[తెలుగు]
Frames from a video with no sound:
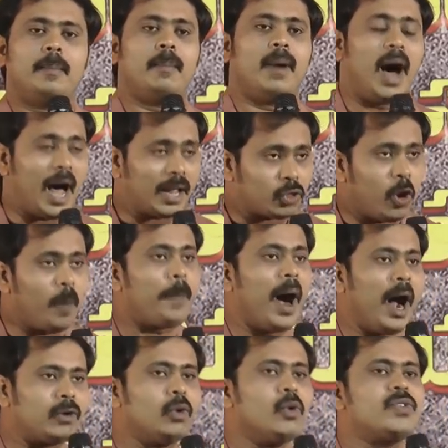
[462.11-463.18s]
మాతో
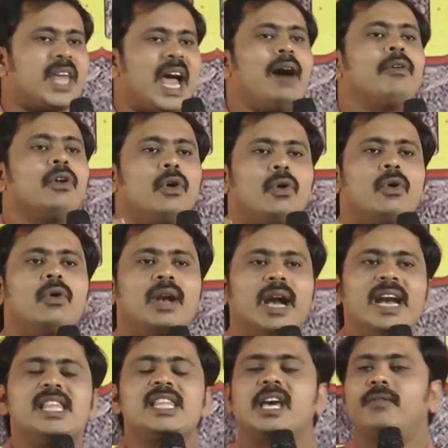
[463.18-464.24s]
పాటు సేవలో
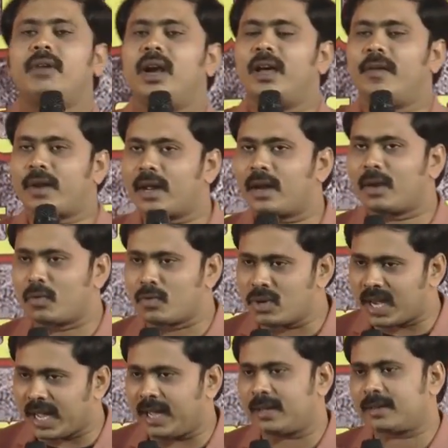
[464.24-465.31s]
నడిచే వాళ్ళు ఎవరైనా
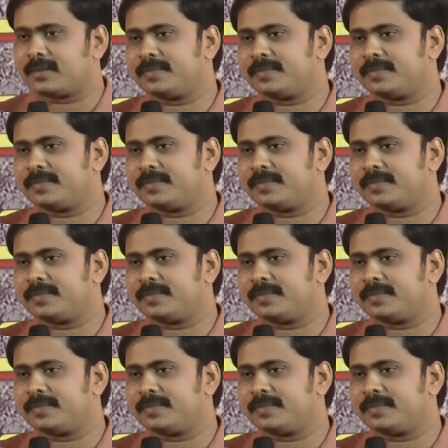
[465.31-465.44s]
ఉంటే